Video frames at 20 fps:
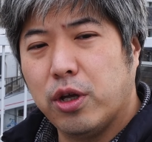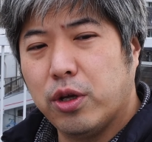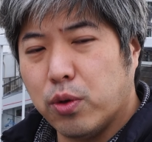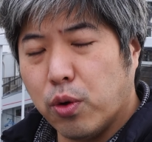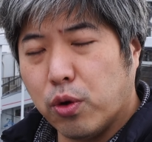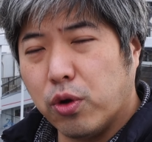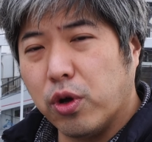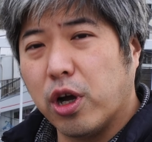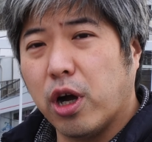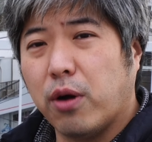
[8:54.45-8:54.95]

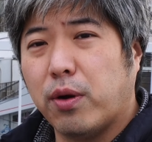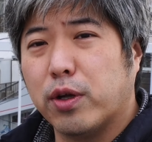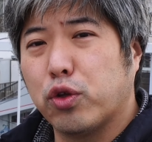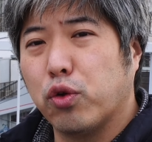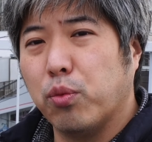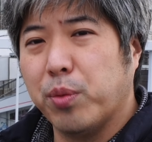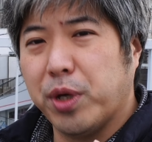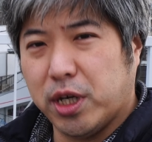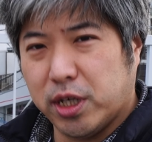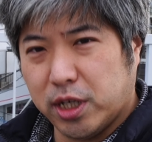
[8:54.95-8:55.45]
録画は
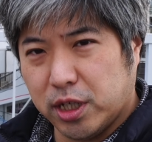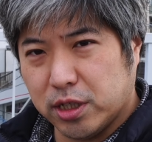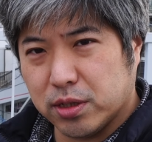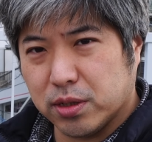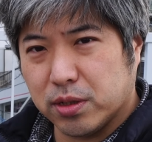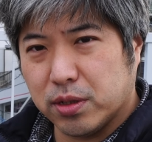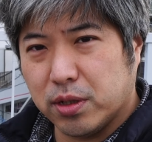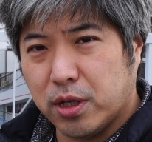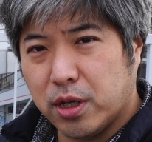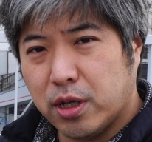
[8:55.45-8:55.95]
止められず
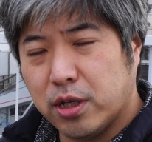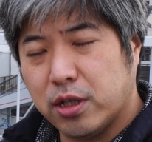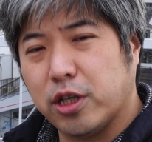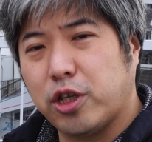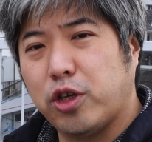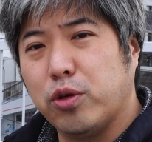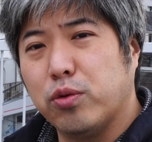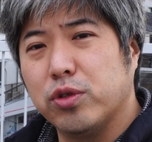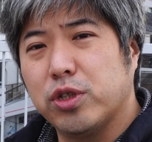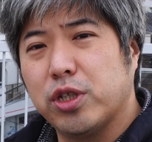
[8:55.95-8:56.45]
で
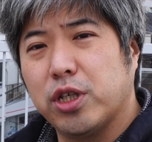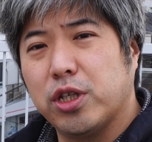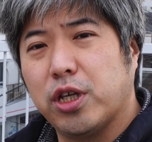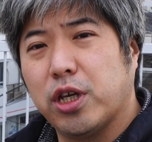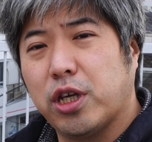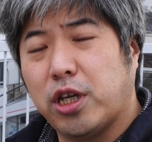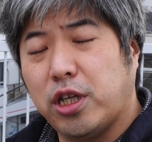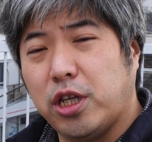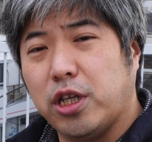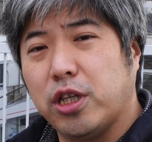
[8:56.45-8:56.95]
強制
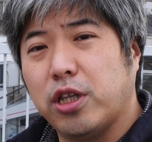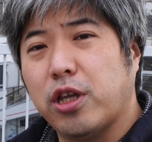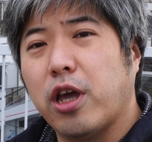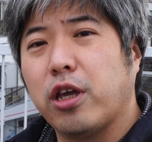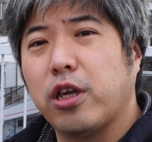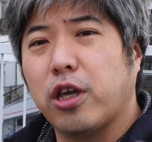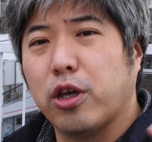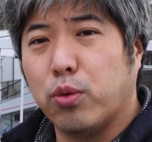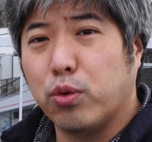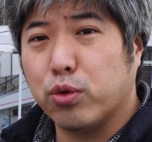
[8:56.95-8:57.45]
的に電
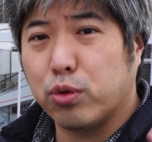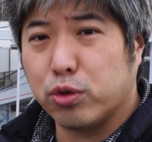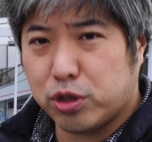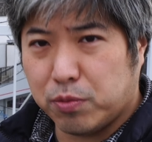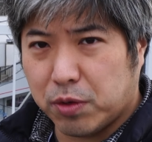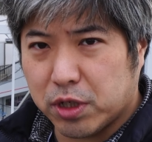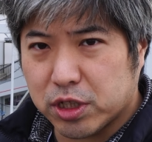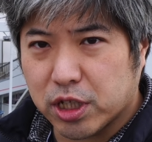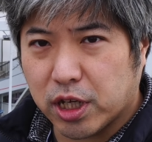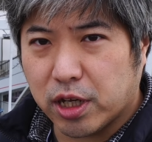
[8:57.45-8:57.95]
源を落とし
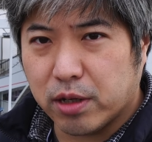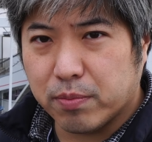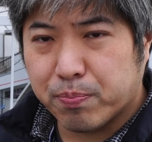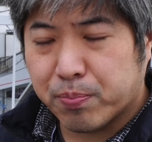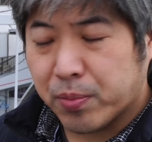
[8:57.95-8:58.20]
ました